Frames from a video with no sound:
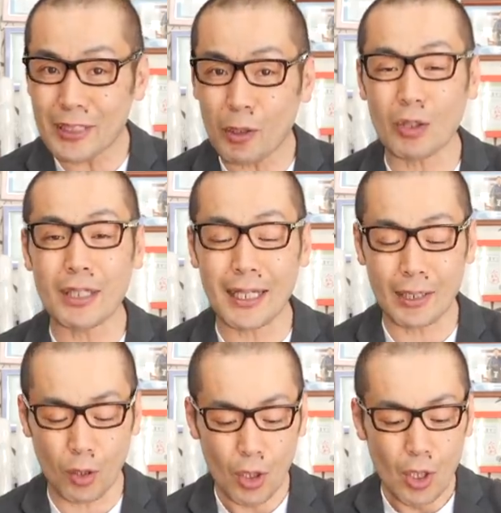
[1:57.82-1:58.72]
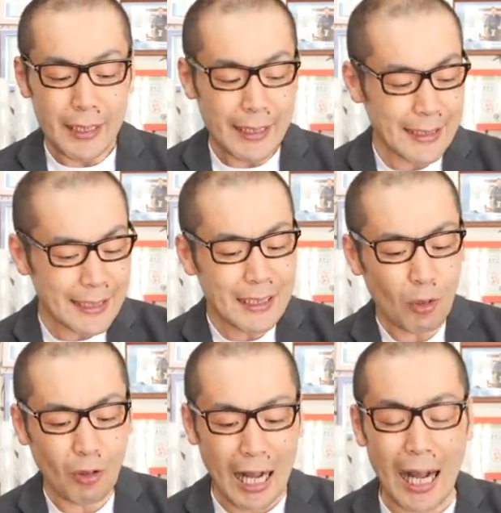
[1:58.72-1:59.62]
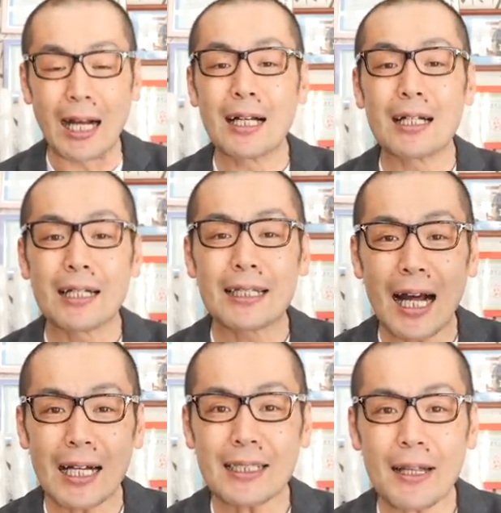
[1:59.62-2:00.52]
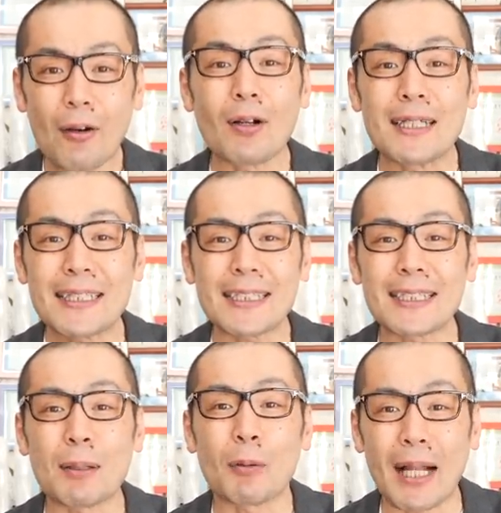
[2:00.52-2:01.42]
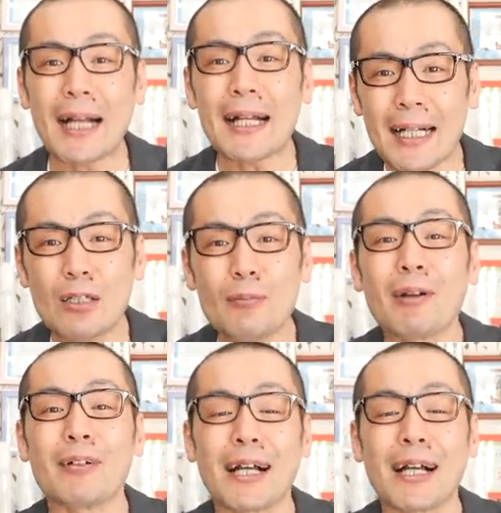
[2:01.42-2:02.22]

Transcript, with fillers: ていうことなんだけど、肘とか左手を意識してもなかなかうまくい